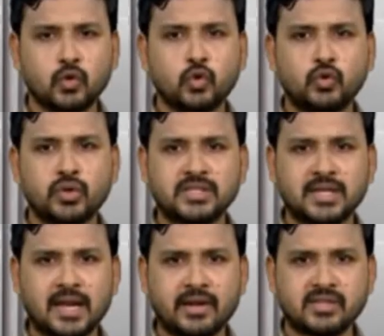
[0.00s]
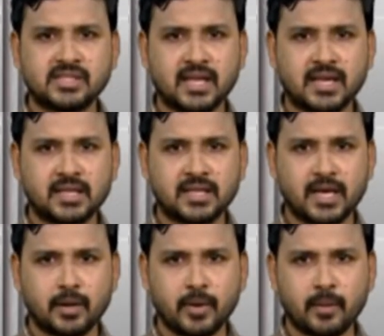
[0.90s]
గుంటూరు జిల్లా అటవీ శాఖ
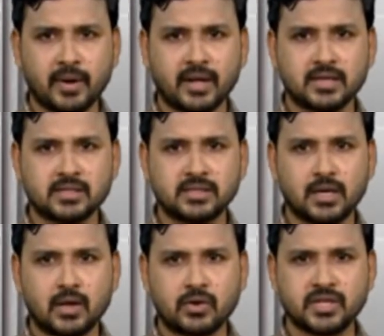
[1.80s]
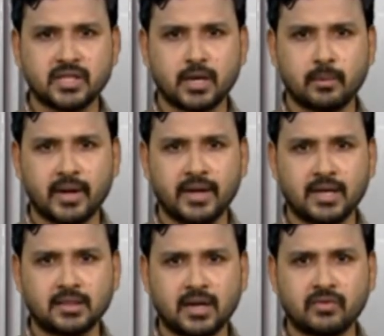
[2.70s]
అధికారిపై ప్రకాశం జిల్లాకు చెందిన మహిళ
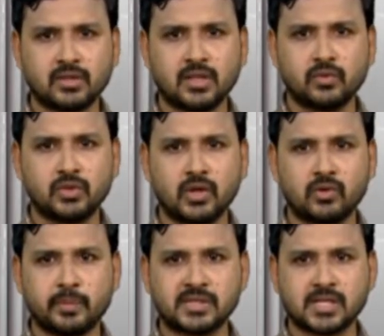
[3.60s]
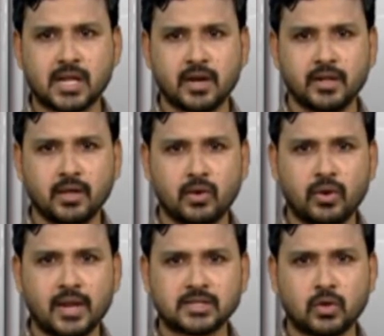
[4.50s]
తన వద్ద ఉద్యోగం ఇప్పిస్తానని రెండు
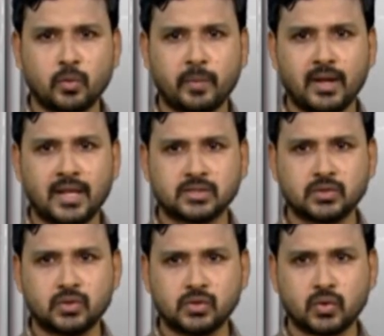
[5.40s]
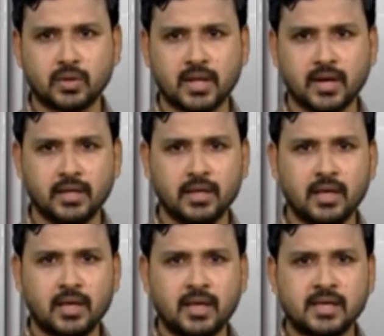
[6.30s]
లక్షల రూపాయల లంచం తీసుకున్నారని
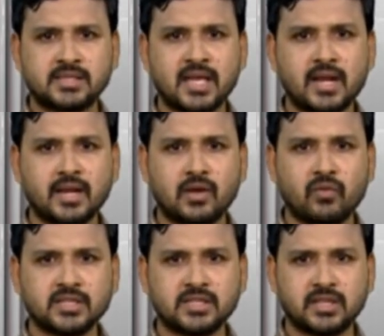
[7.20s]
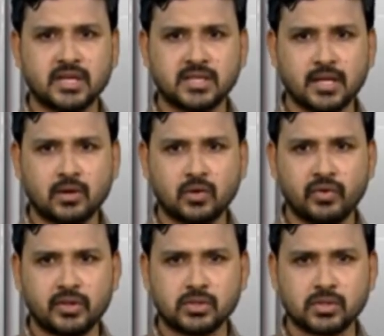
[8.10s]
శారీరక వాంఛ తీర్చాలంటూ
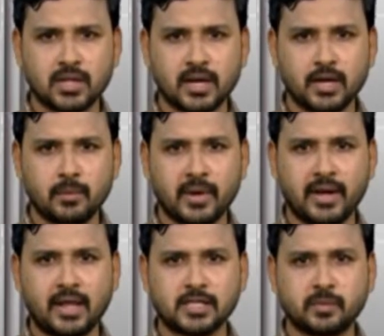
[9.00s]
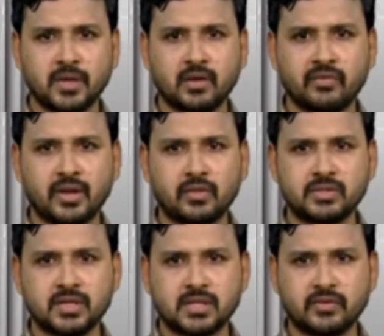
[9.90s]
వేధిస్తున్నారని మహిళ ఎస్పీకి ఫిర్యాదు
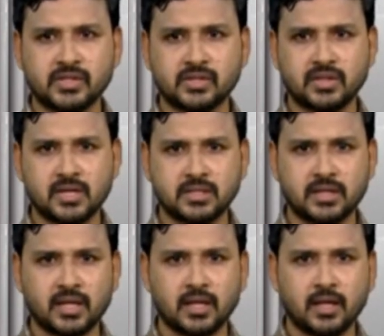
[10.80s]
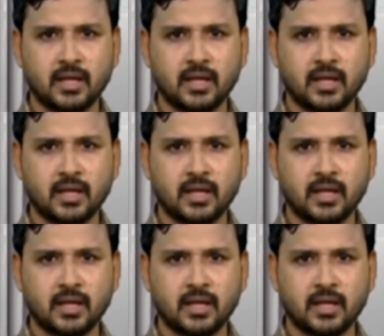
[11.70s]
చేసిన విషయం తెలిసిందే